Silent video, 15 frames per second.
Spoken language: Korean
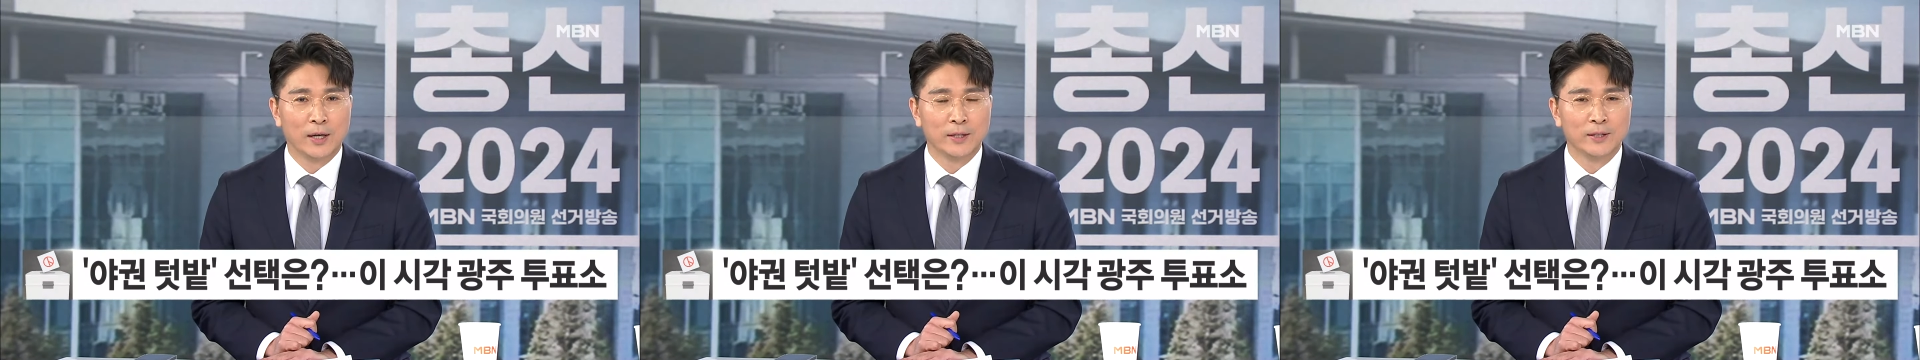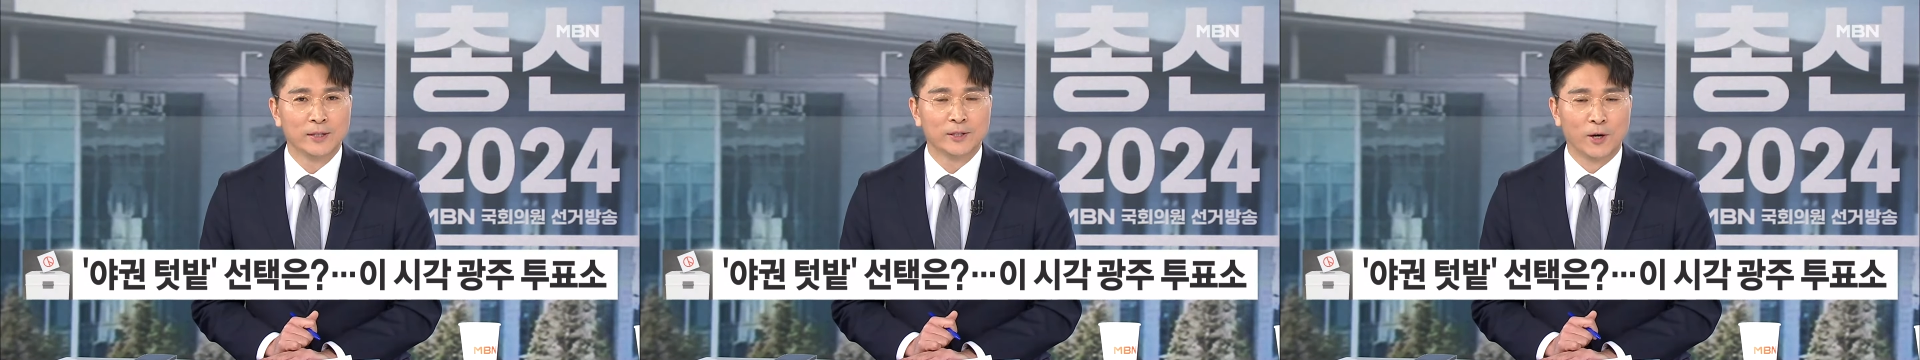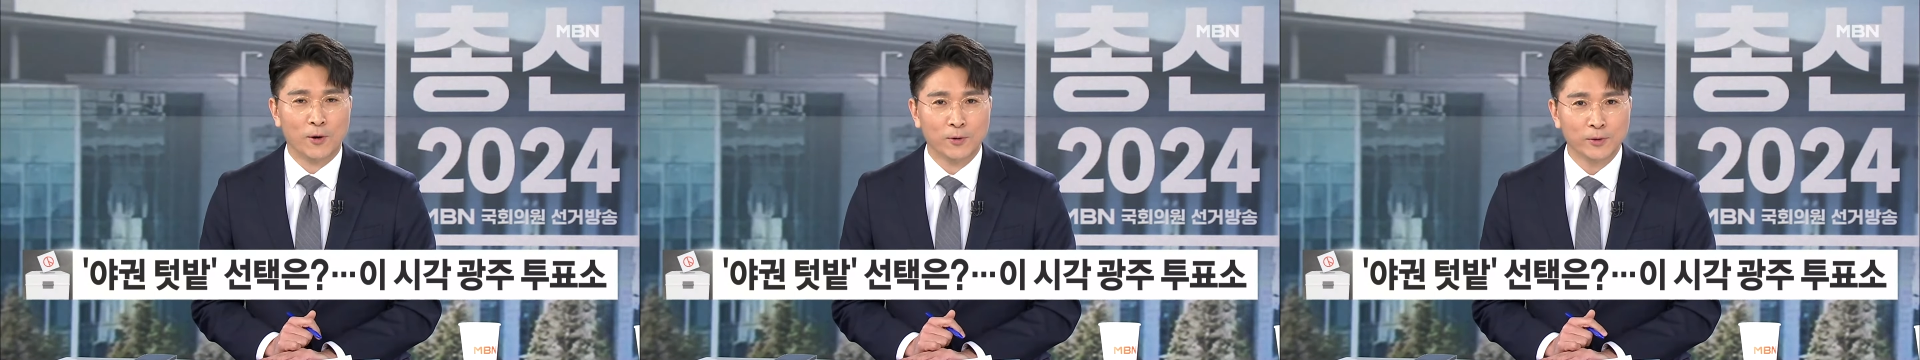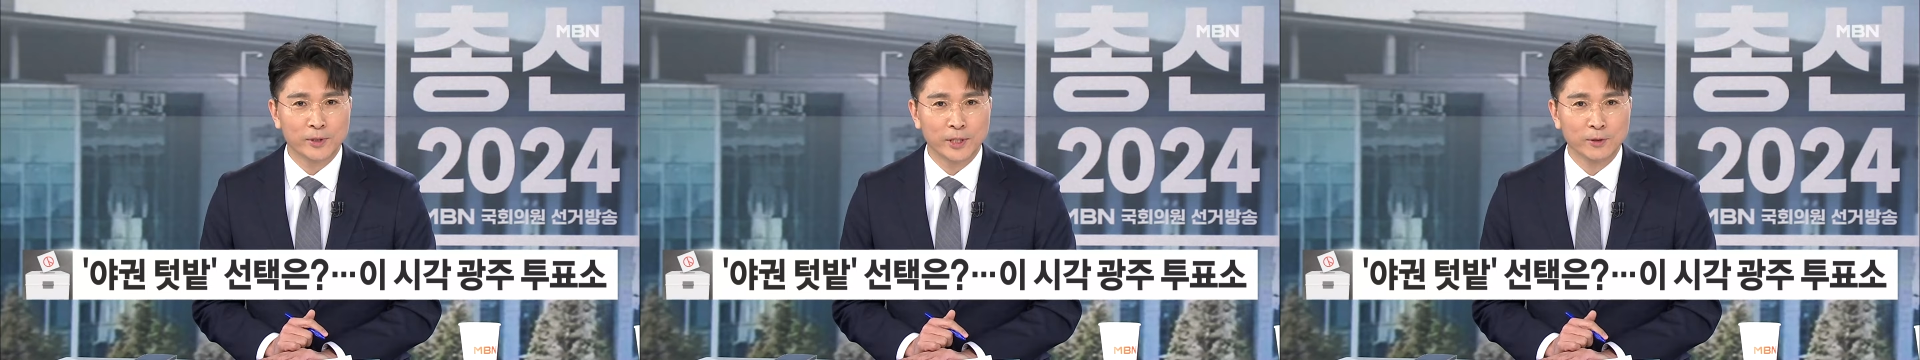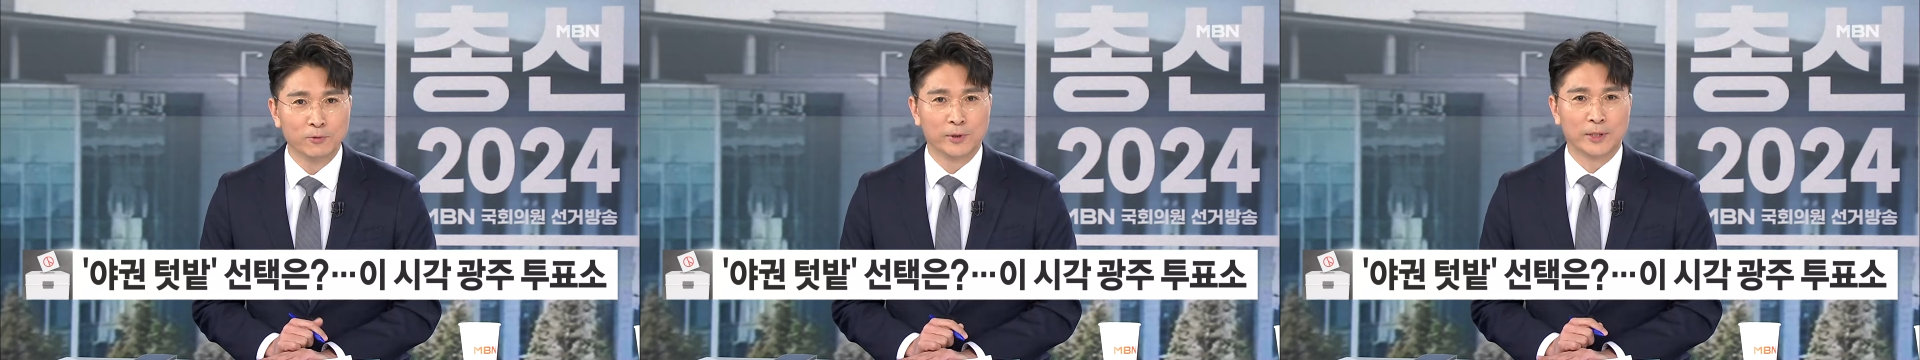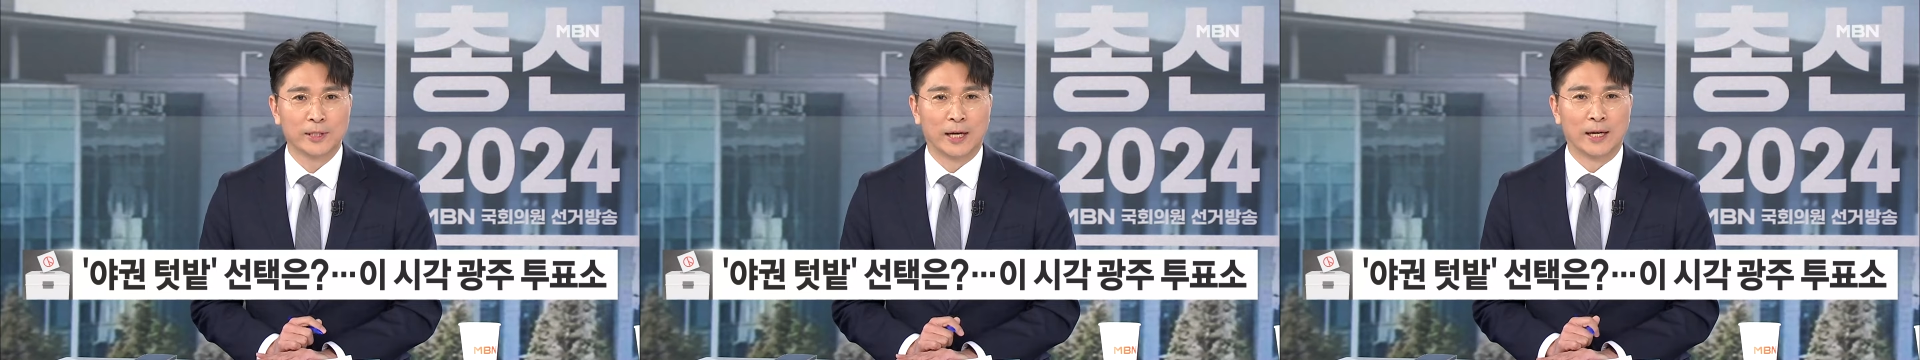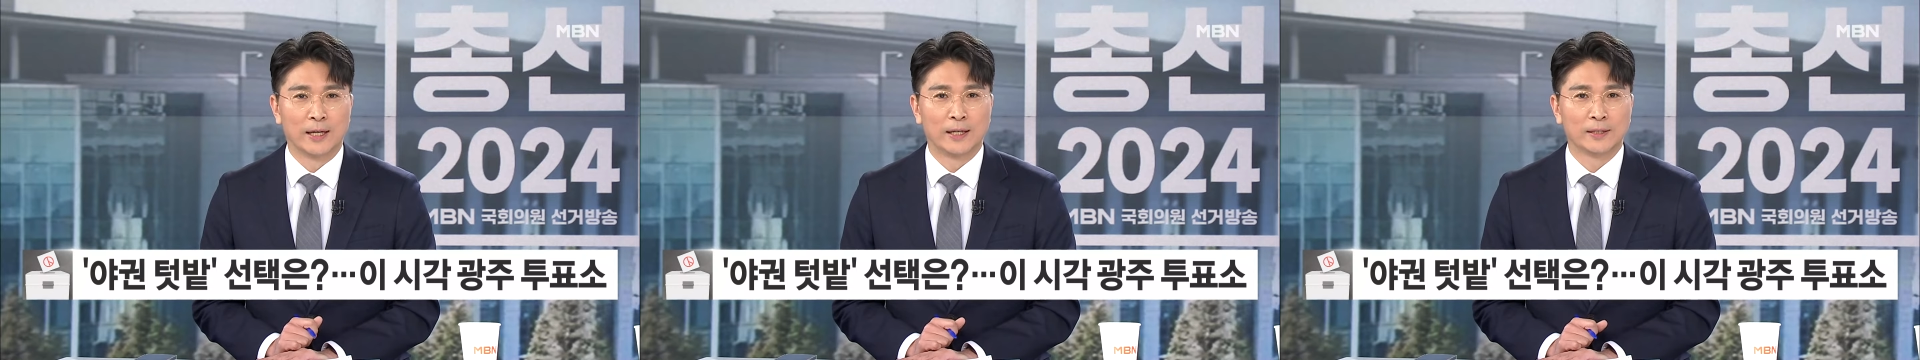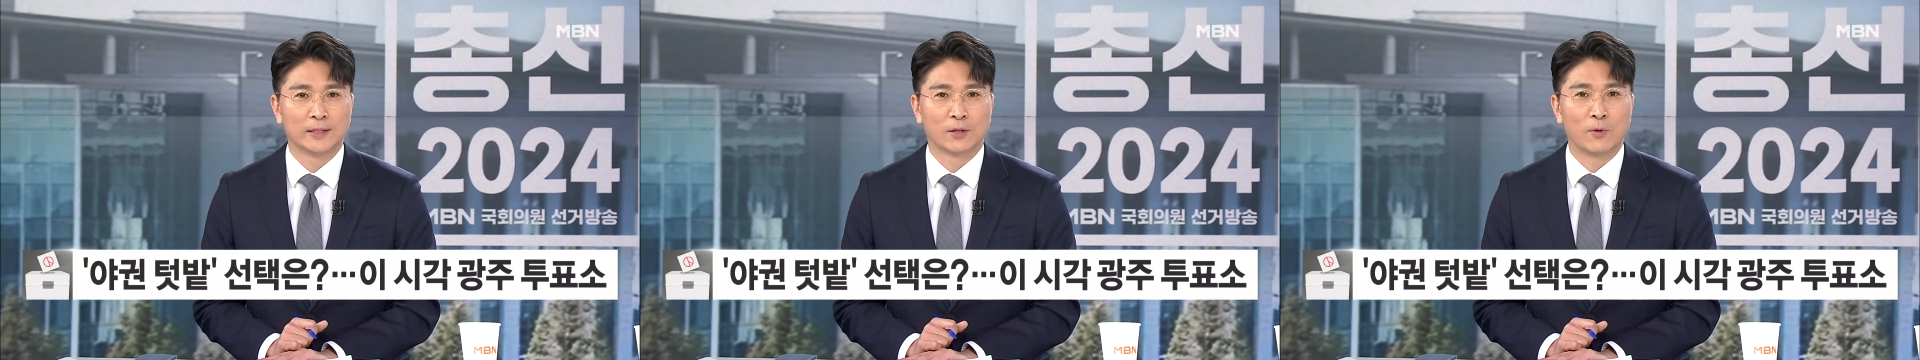있는 정치훈 기자. 자,